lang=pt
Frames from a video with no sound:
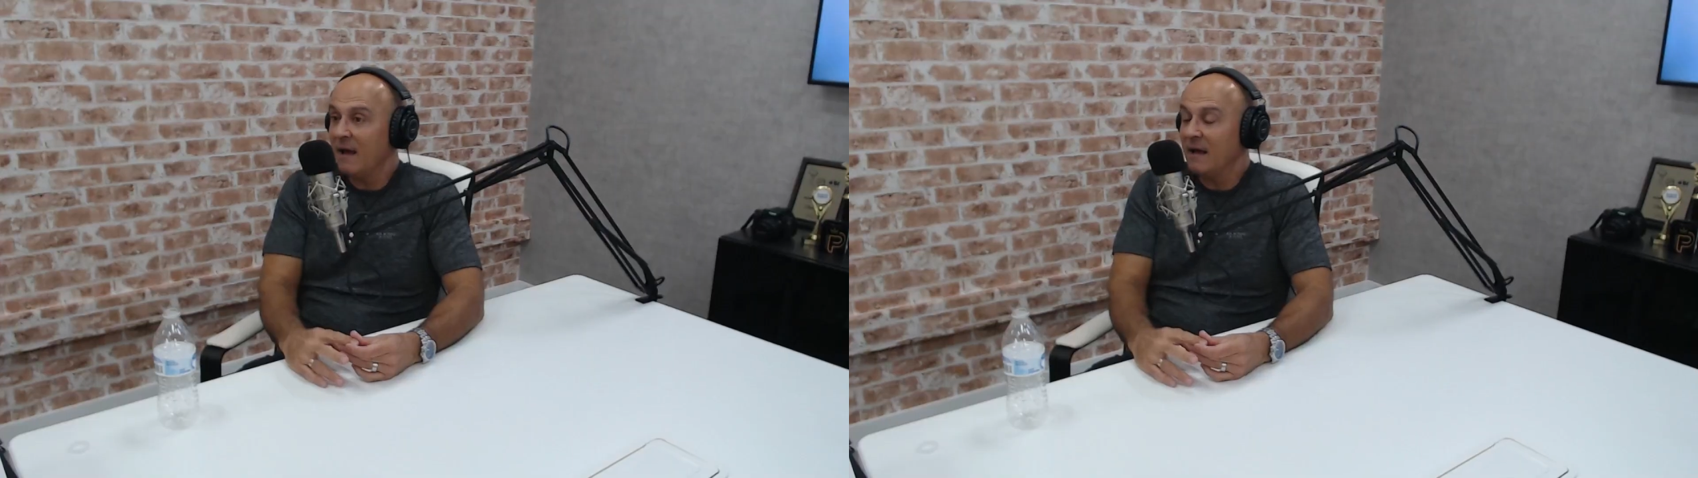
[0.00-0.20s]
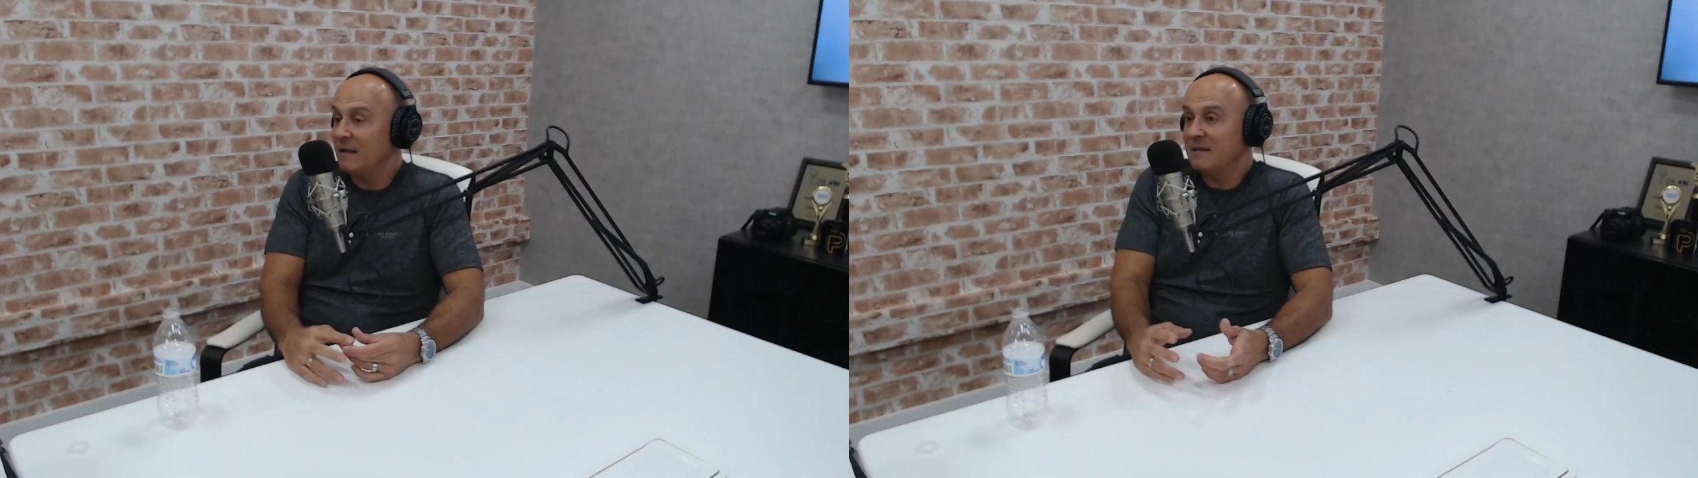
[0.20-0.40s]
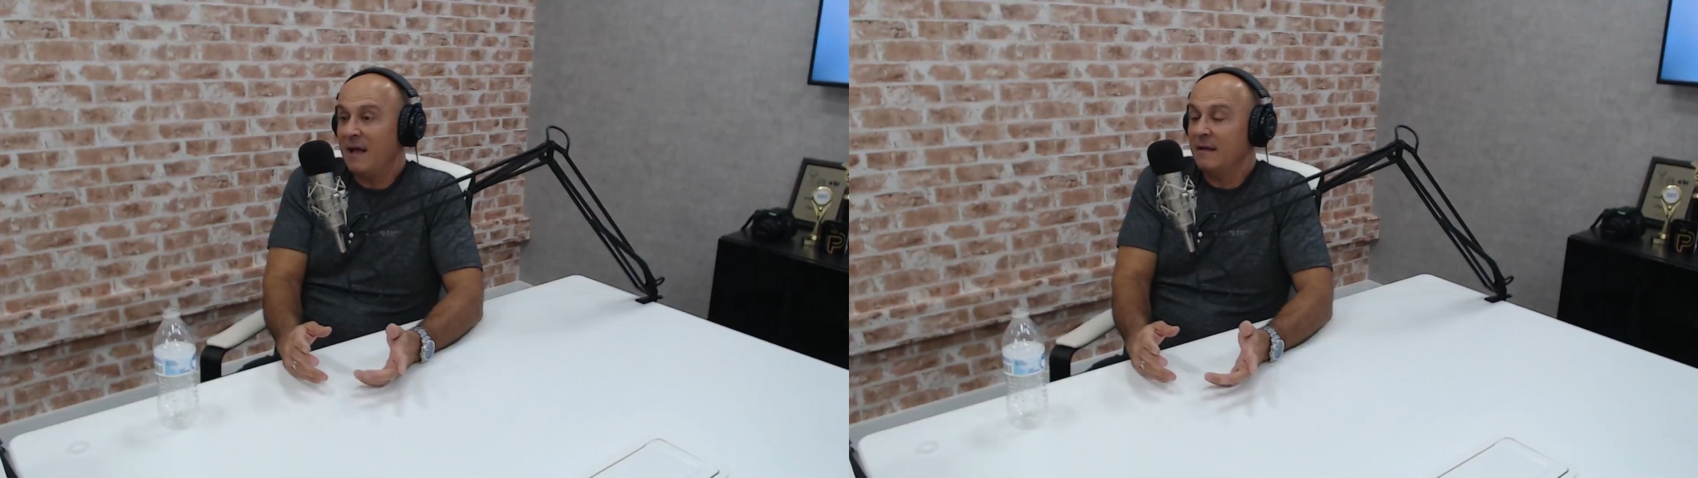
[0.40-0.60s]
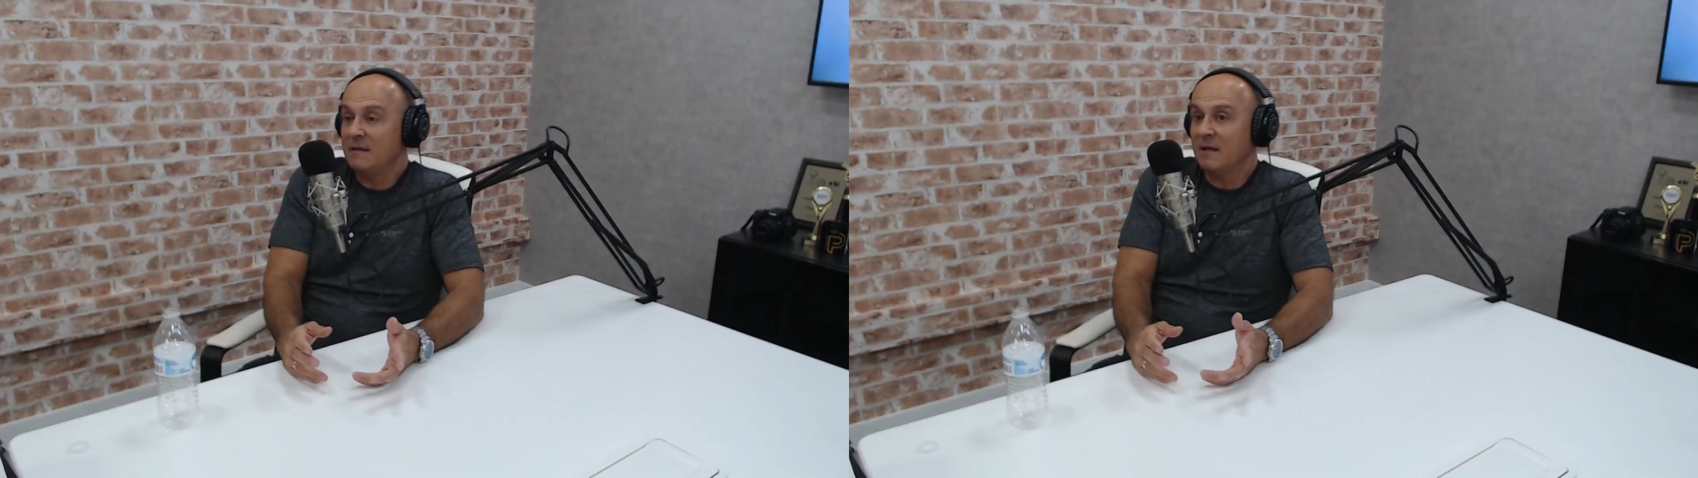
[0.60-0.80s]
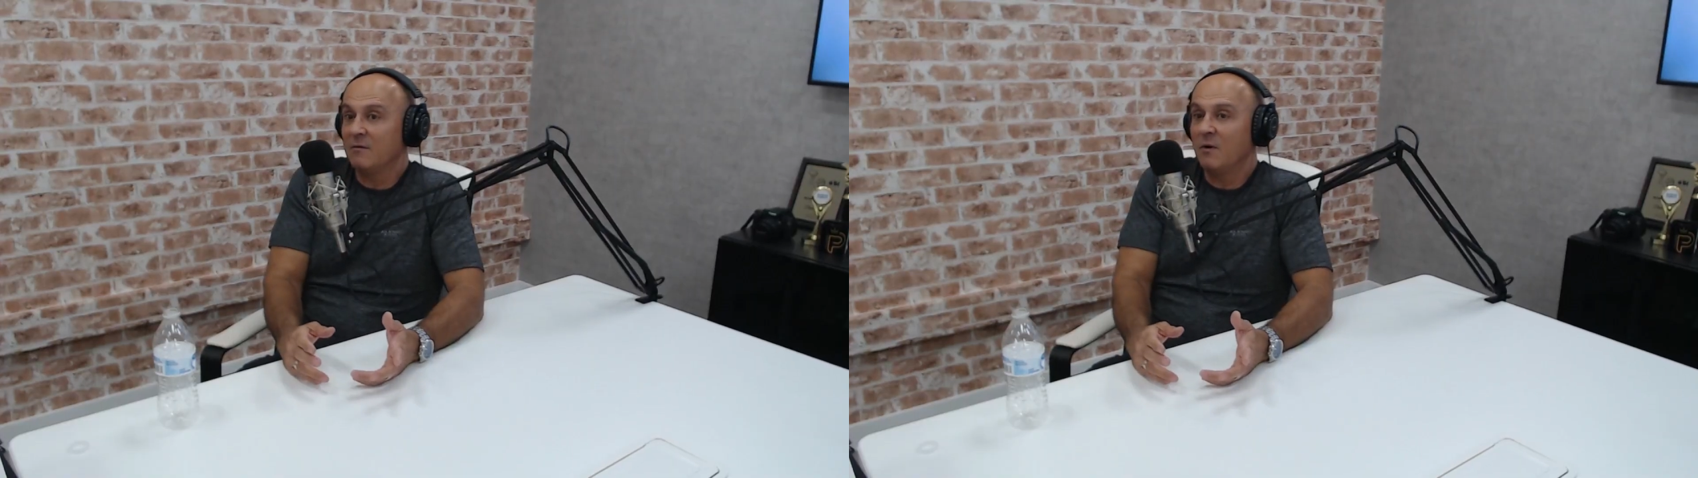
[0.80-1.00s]
é tá,
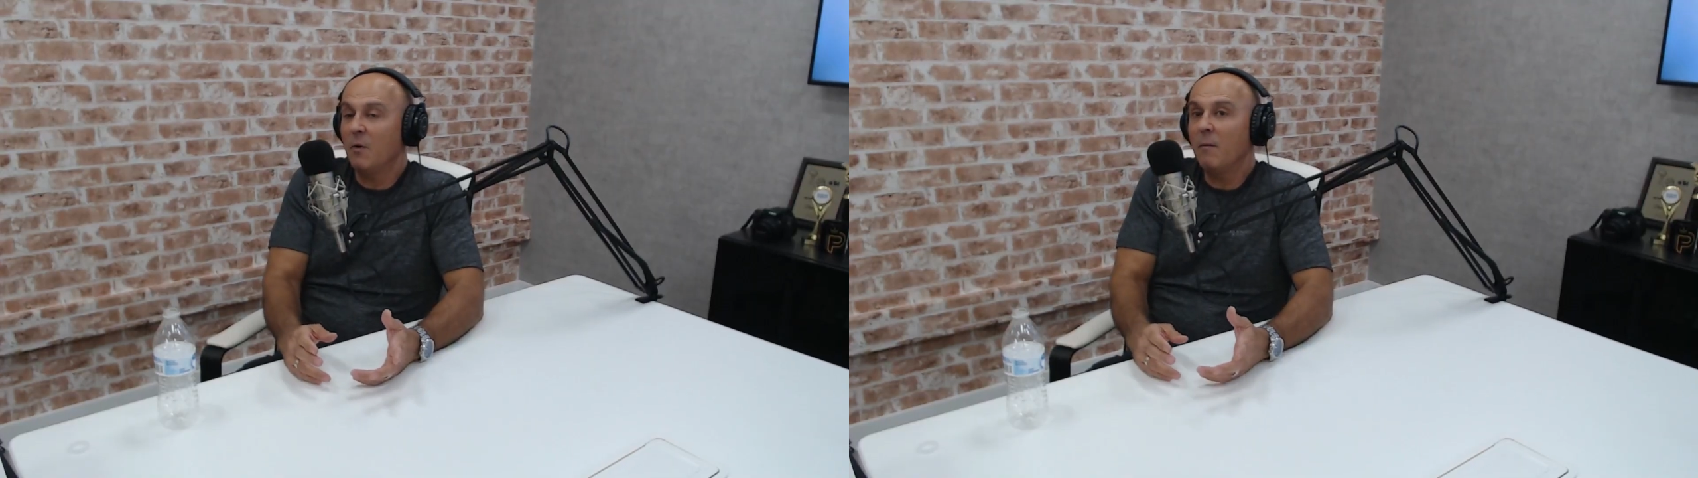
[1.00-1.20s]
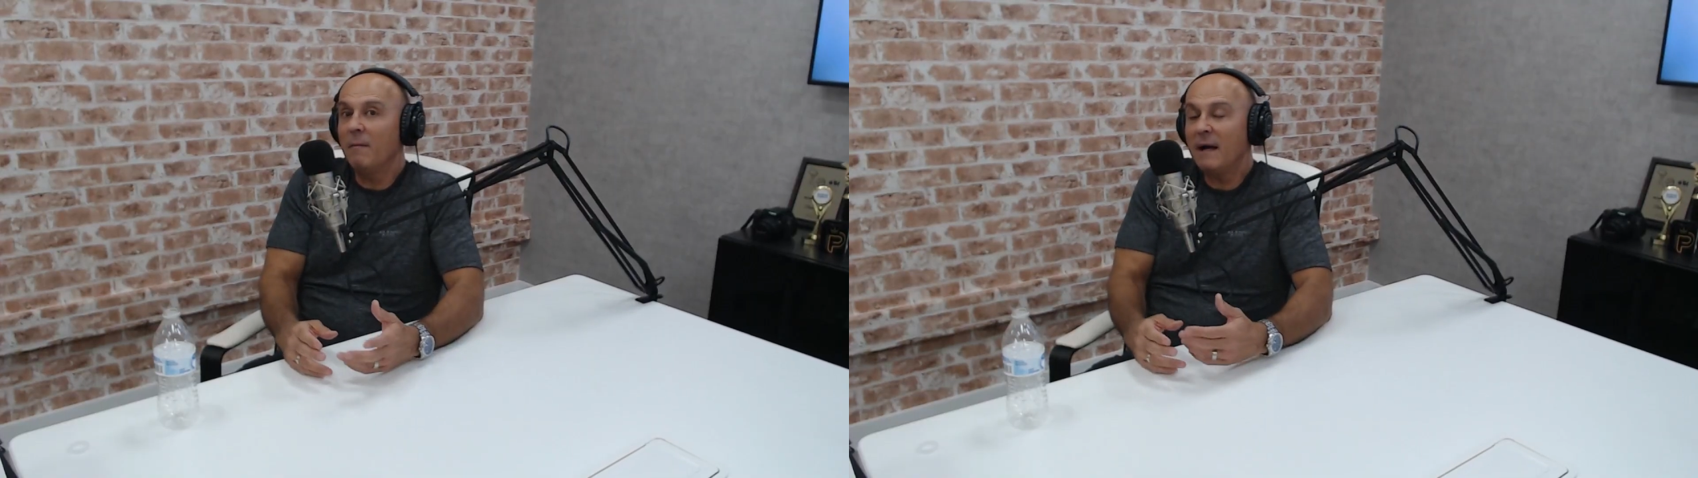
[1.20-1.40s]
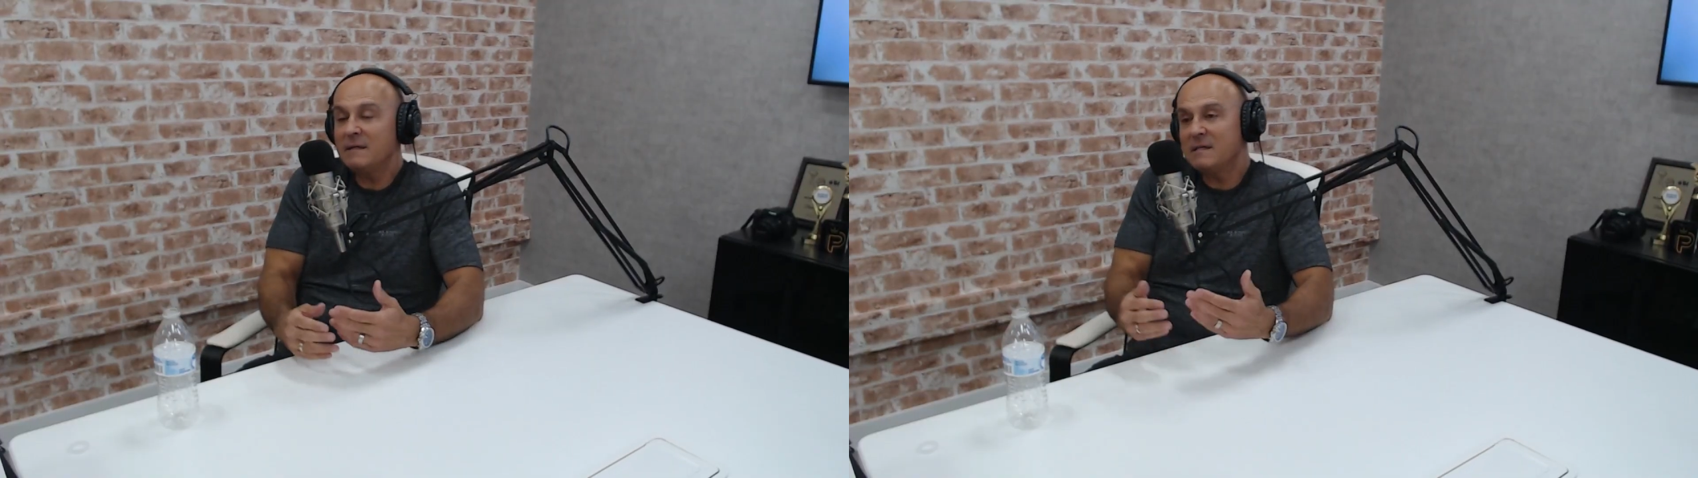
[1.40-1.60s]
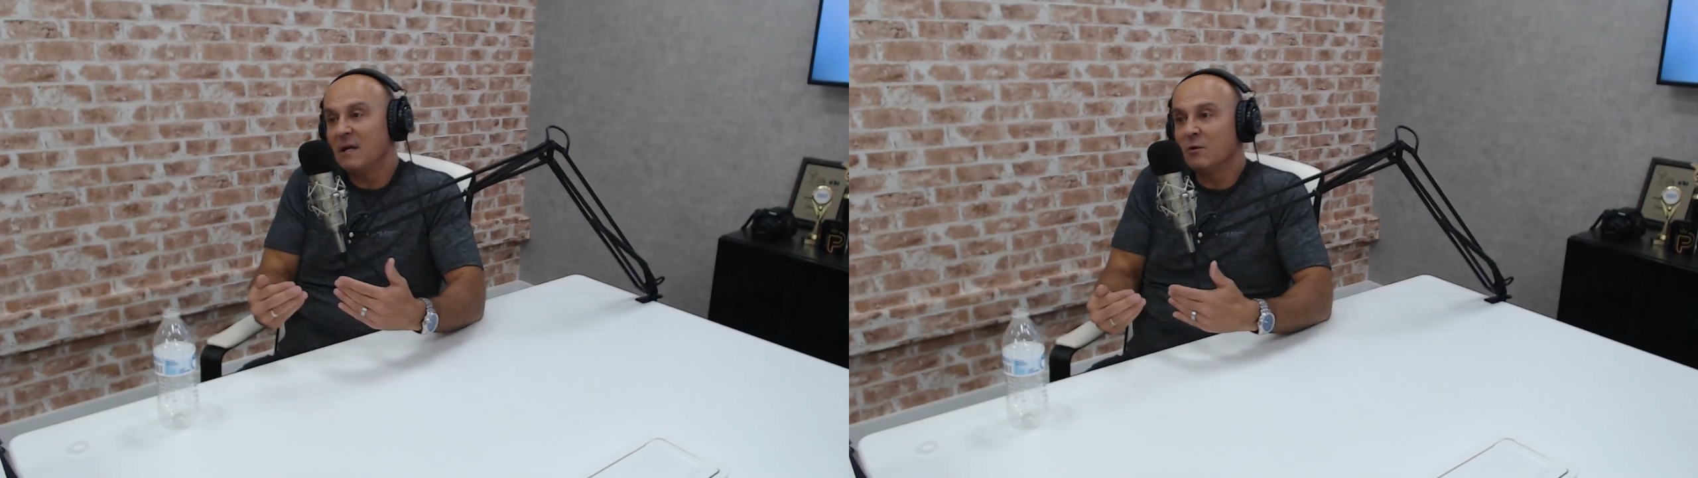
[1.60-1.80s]
então. Mas assim,